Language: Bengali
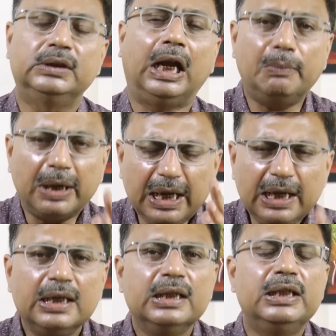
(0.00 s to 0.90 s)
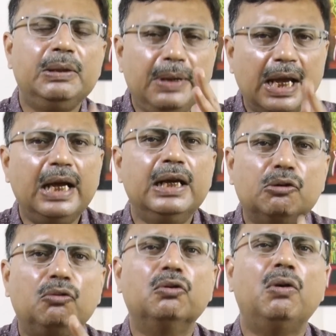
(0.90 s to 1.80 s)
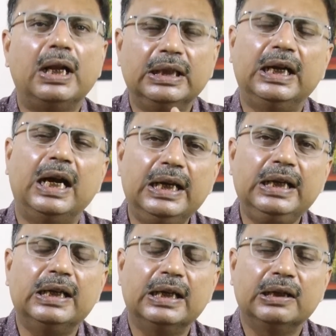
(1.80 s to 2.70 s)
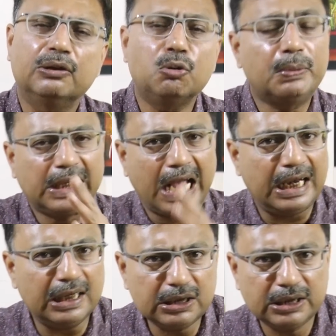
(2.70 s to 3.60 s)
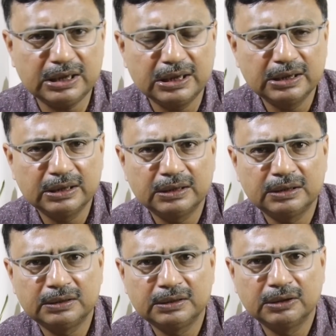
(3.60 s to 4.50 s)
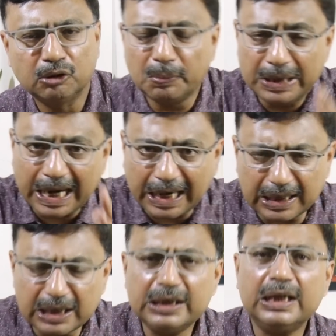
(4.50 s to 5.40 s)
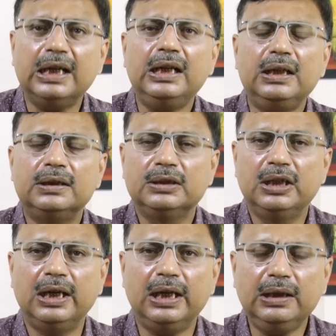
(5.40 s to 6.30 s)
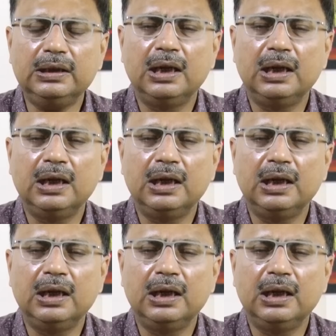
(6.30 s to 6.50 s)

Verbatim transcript: তার মানে সিবিআইয়ের কোনো আধিকারিক খুব ক্যালাস খুব ল্যাকাডেজিক্যাল ছিলেন